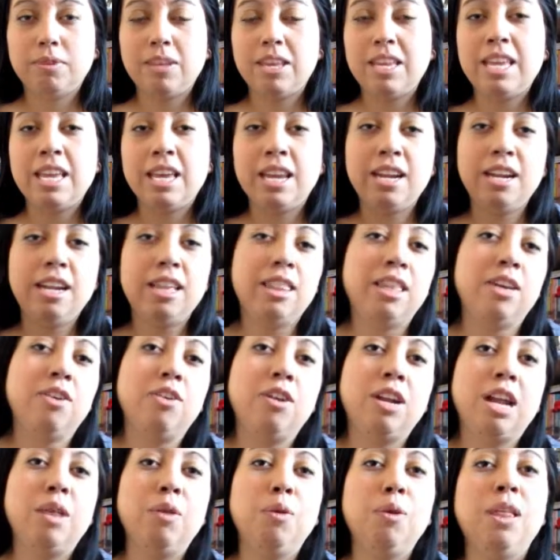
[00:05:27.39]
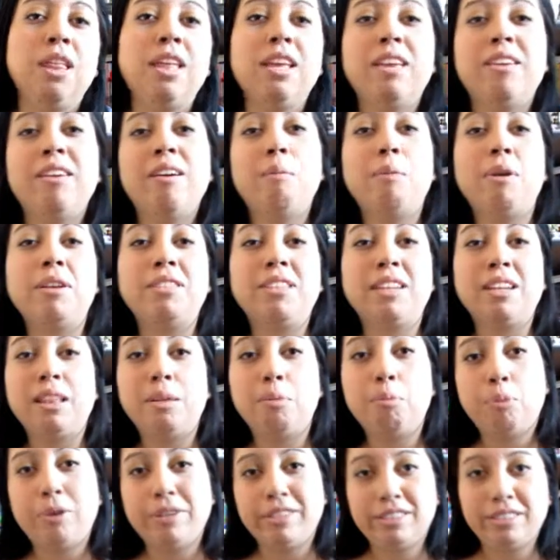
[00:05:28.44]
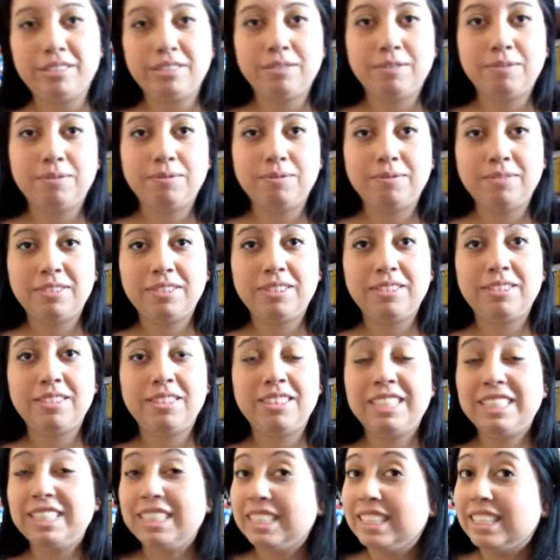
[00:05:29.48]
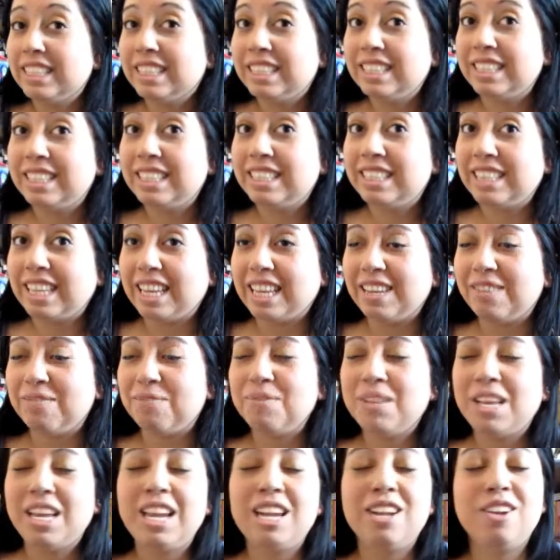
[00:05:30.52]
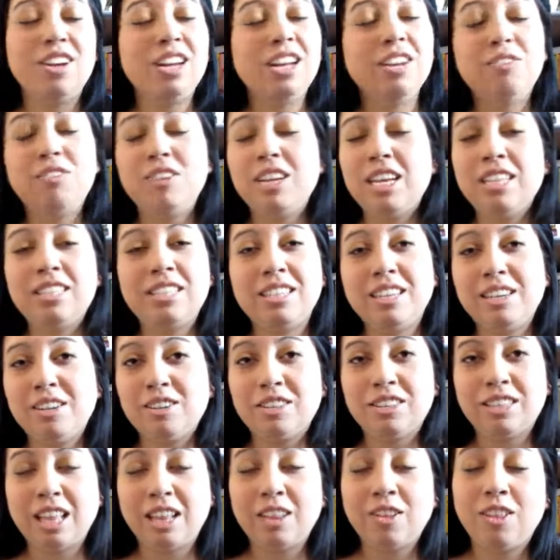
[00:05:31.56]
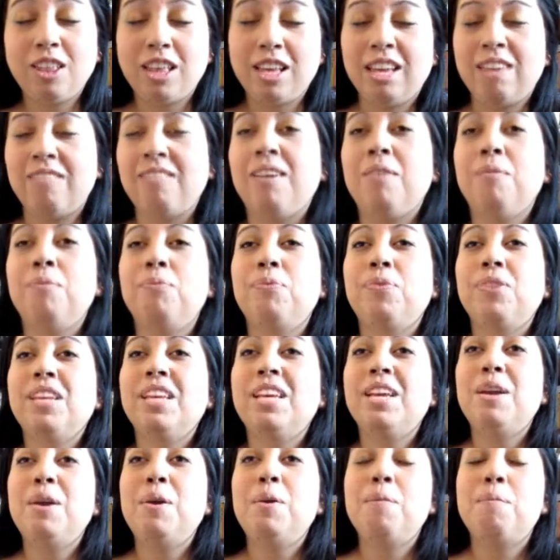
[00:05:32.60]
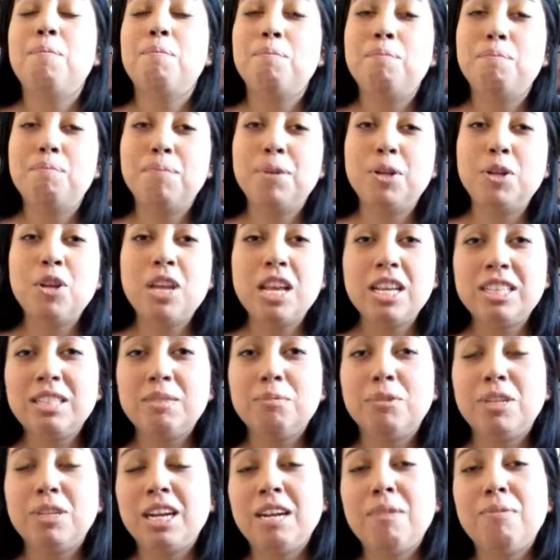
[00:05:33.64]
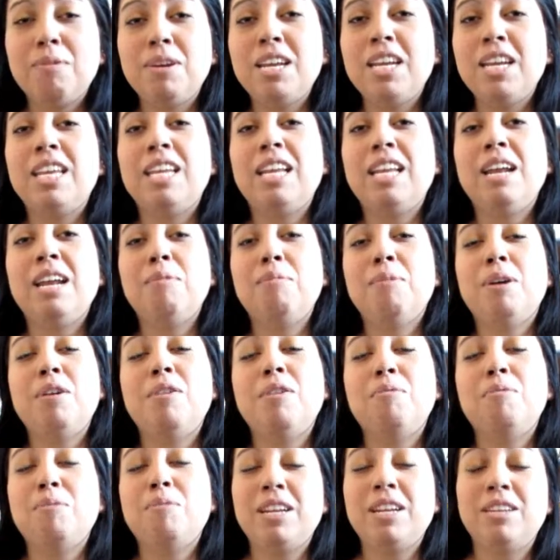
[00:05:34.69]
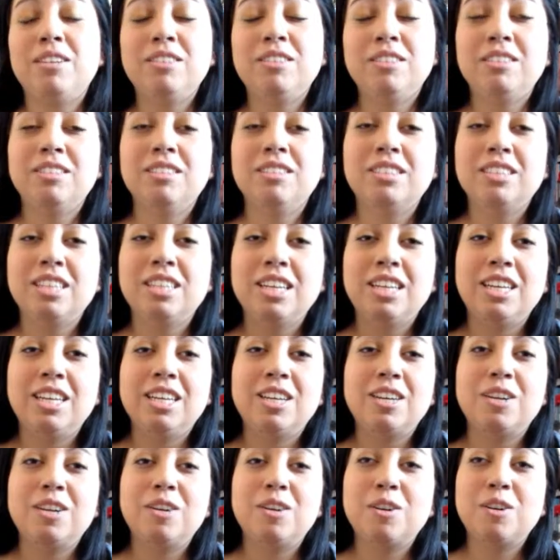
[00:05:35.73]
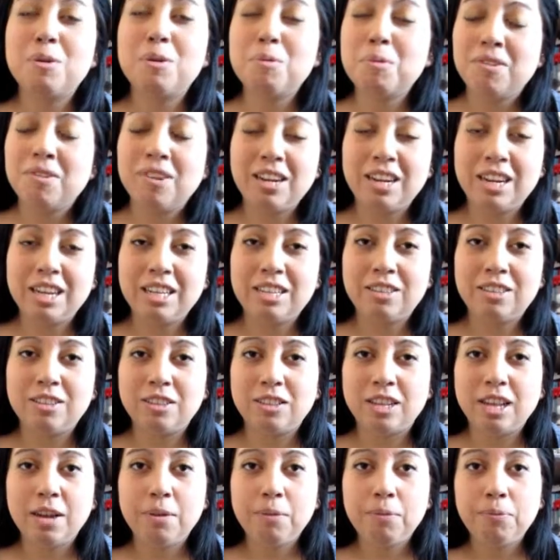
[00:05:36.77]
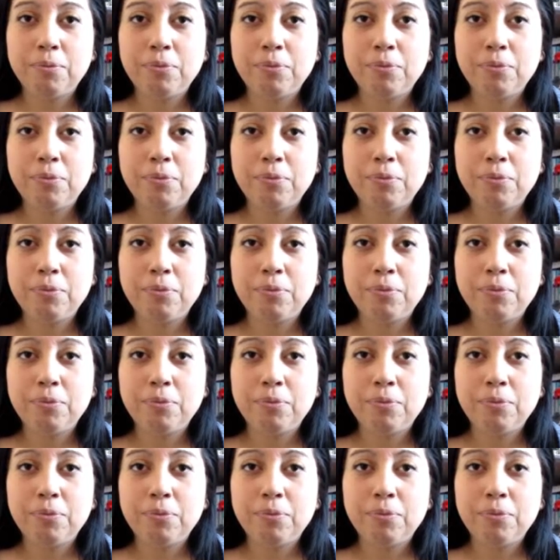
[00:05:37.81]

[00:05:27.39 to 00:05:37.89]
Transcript: Y ahí les dejo la duda de qué va a pasar después. Sí, no les voy a seguir contando de qué va, pero ya se podrán imaginar más o menos cómo va la historia.